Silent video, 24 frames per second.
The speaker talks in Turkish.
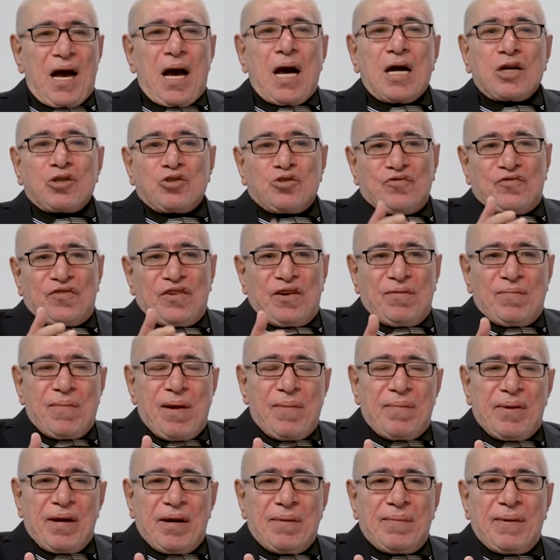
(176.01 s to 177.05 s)
Arzu
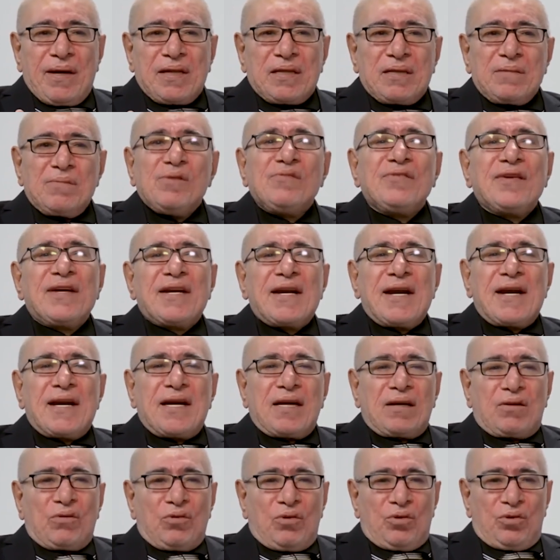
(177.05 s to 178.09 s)
filme benim adımı
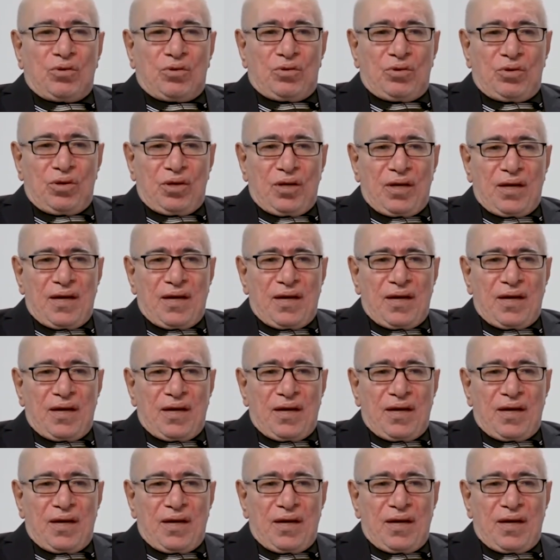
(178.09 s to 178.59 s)
vererek oldu.